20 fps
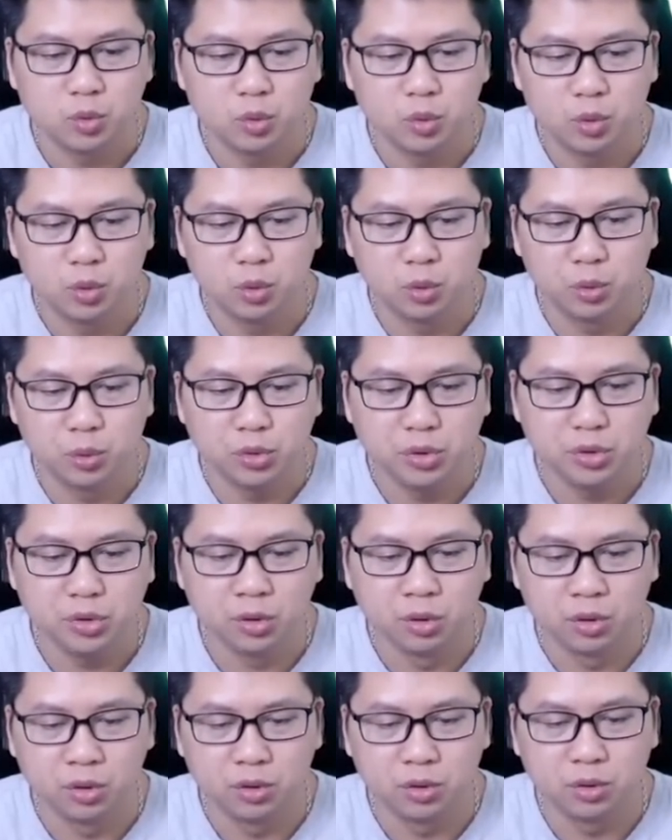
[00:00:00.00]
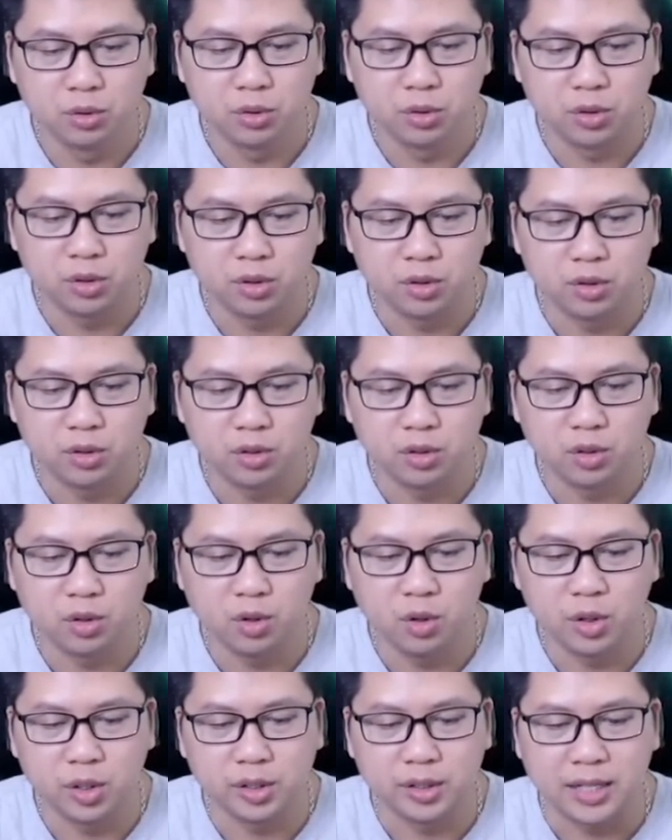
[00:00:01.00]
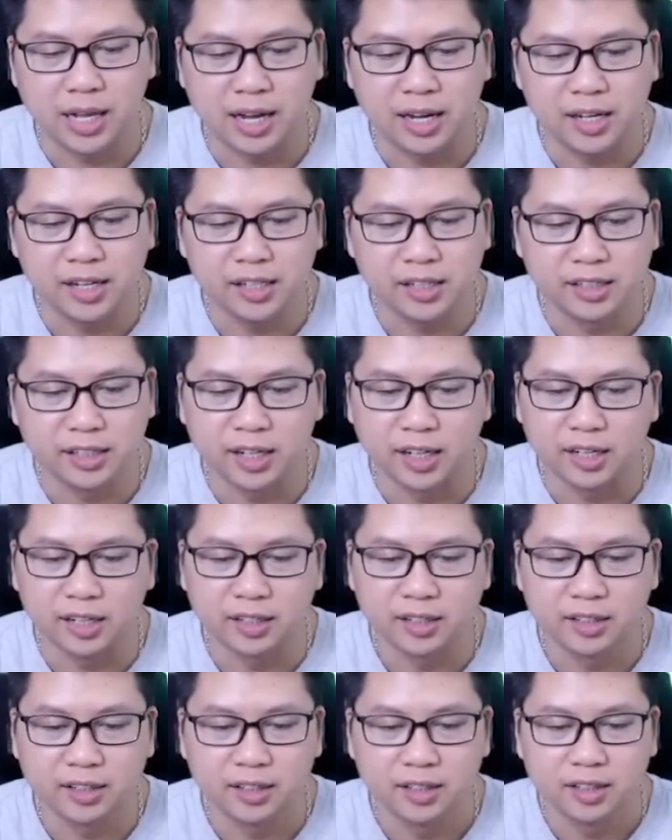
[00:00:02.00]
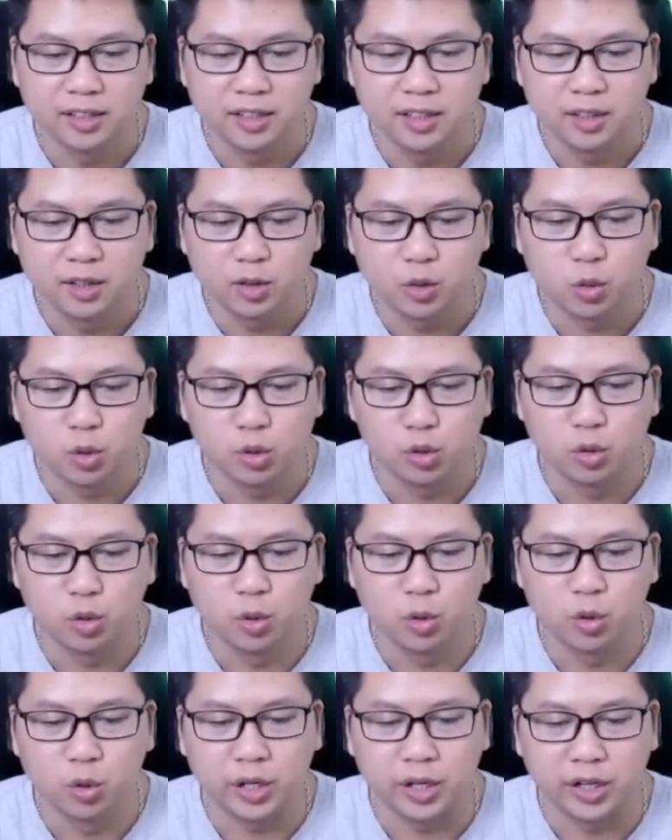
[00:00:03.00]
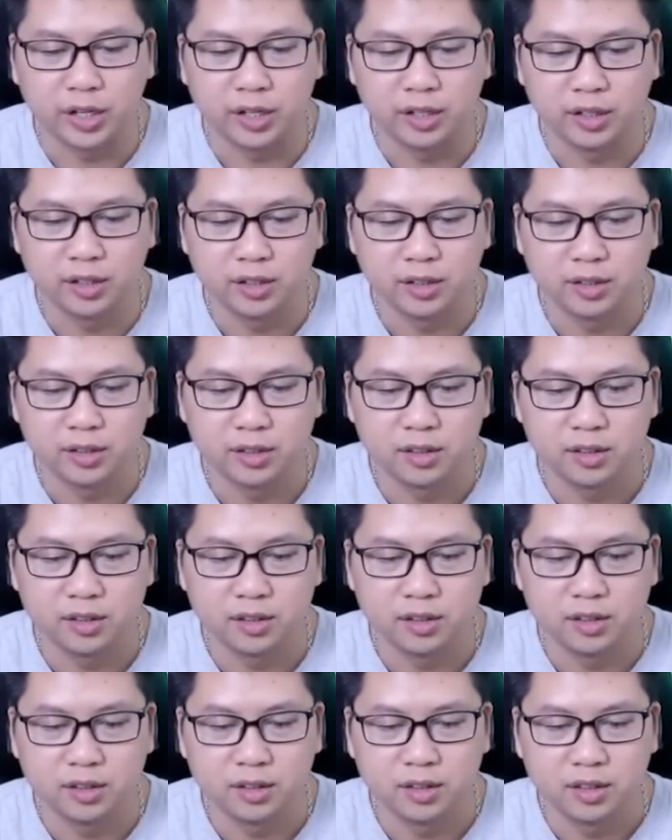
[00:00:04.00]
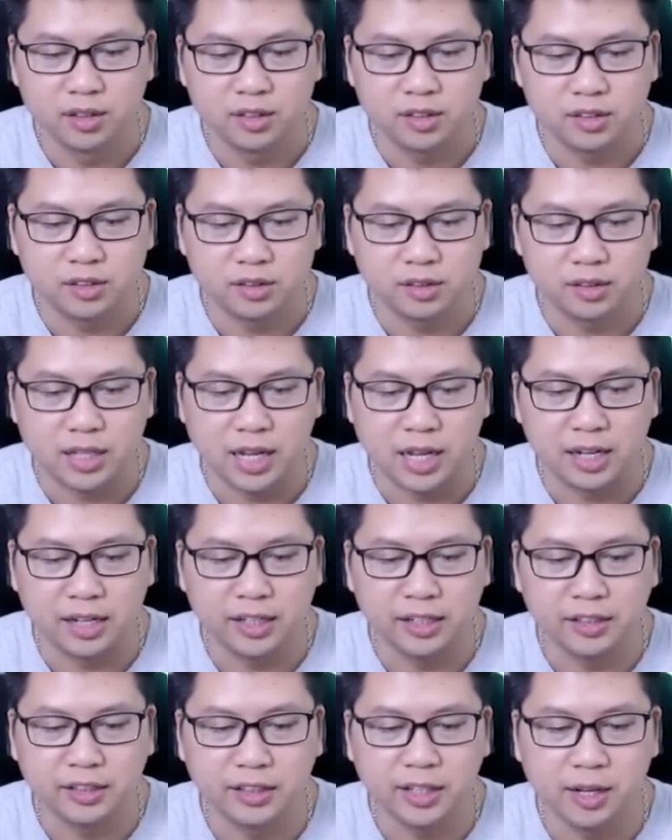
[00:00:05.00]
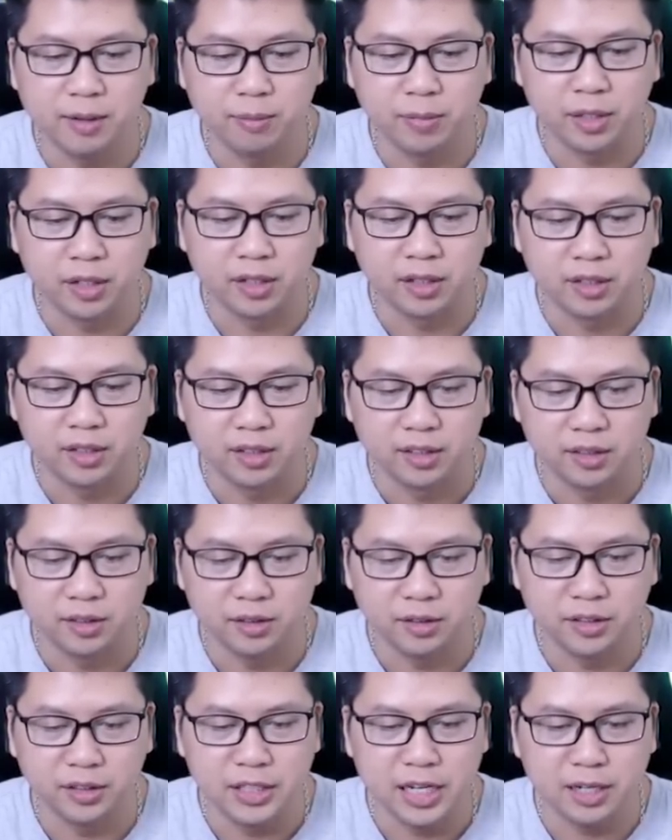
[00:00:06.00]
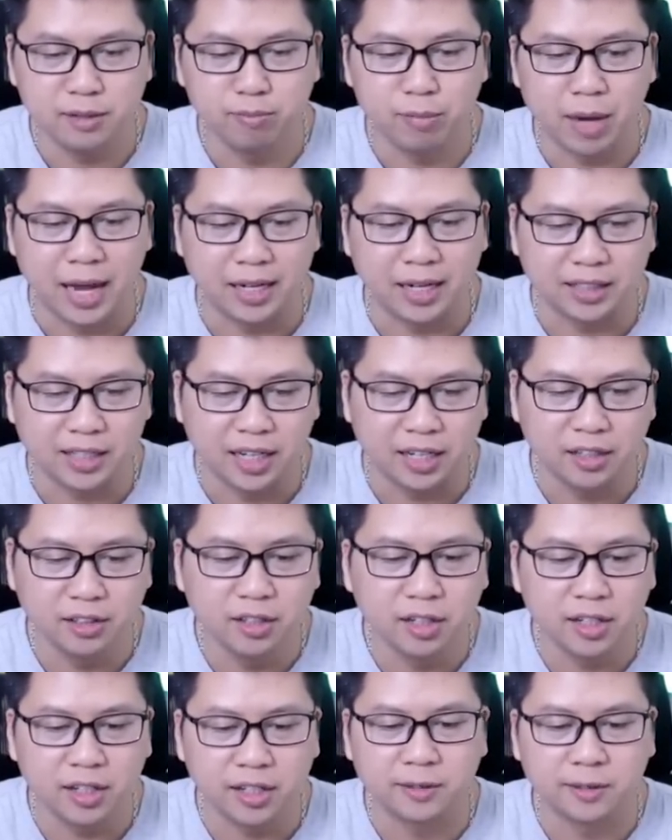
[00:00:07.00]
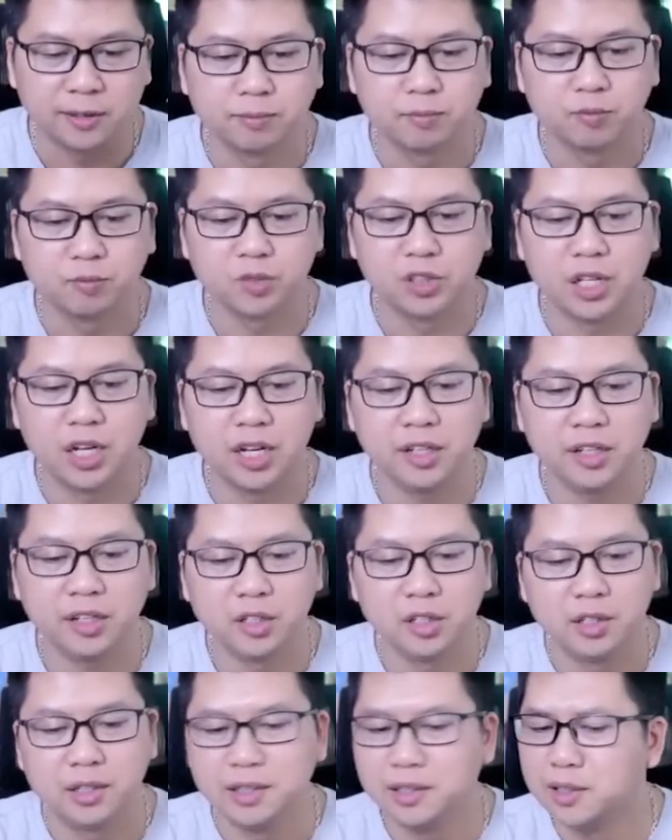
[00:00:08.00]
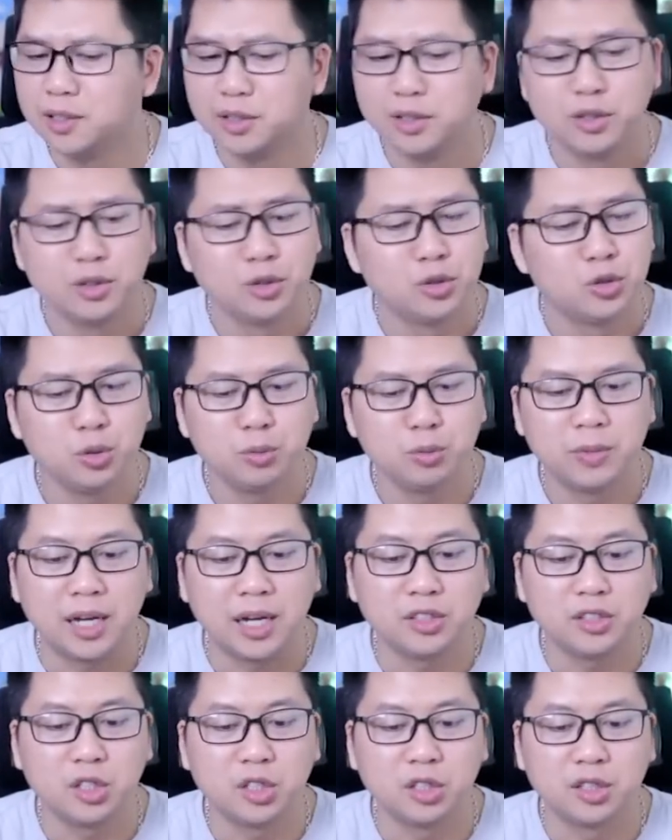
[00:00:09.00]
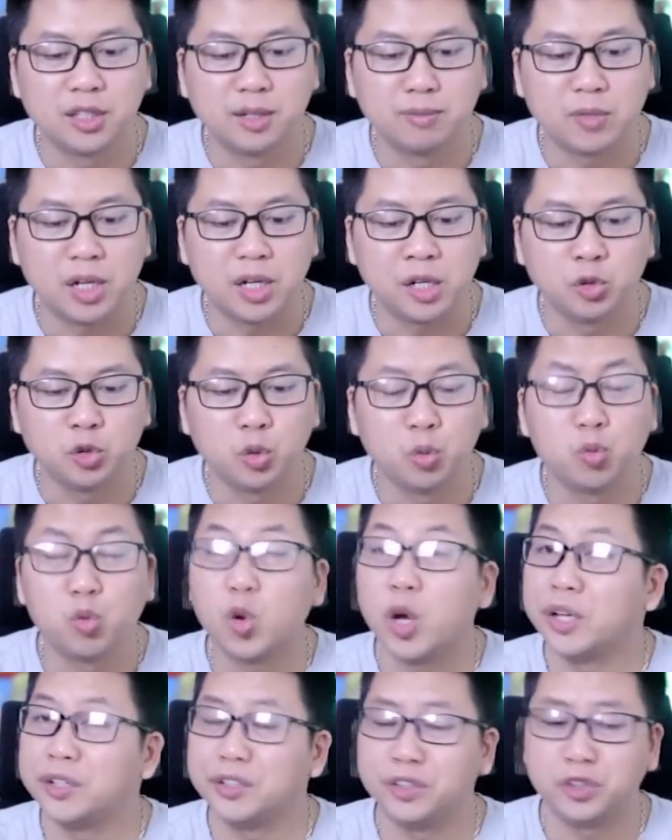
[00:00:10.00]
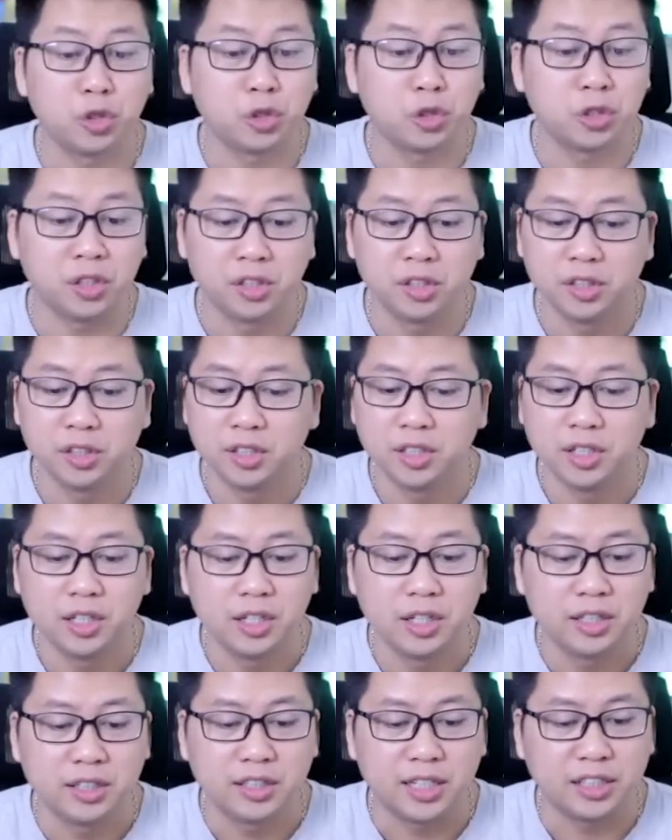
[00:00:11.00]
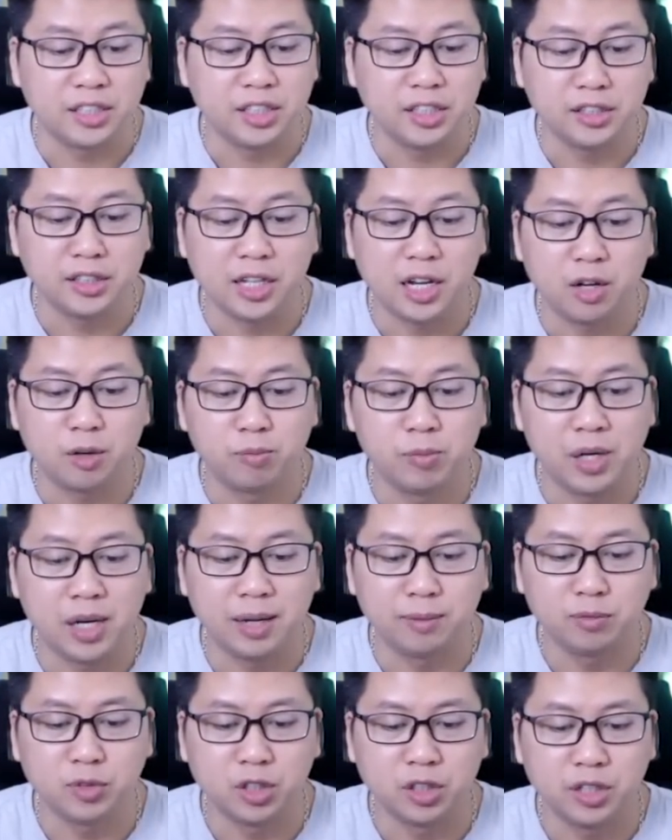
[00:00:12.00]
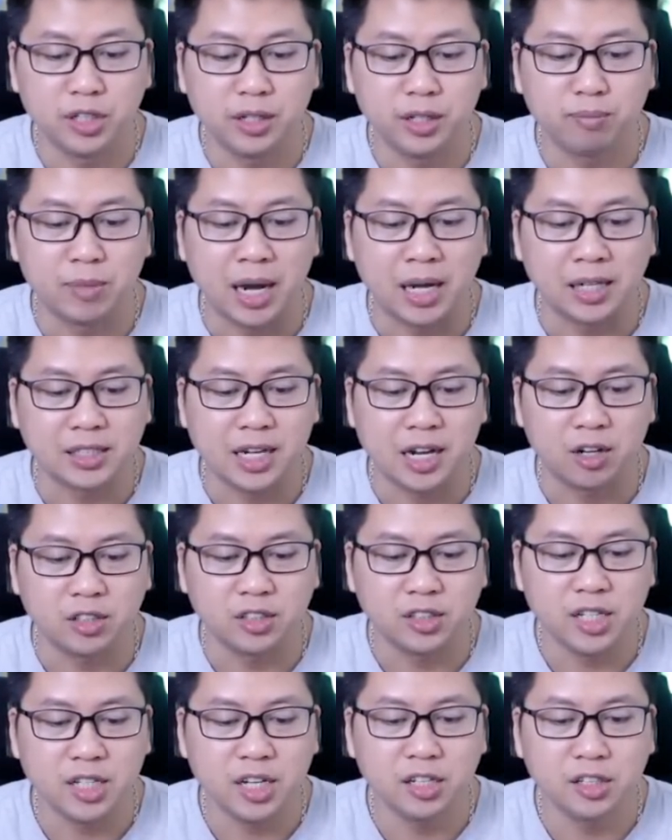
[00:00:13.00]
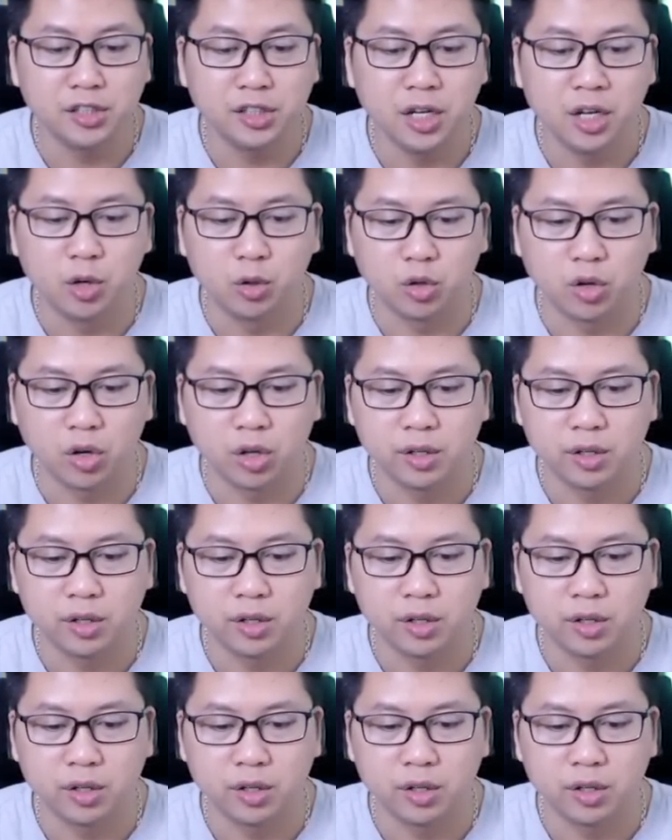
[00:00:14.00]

úi rồi rồi rồi tàng hình này cuồng nộ này tàng hình tiếp này nhân bản cái nữa này đấy giúp bạn à, chờ tầm này nó tung hoành cho thì nhà chính thao 15 trở nên 3 sao là dễ hơn nhiều rồi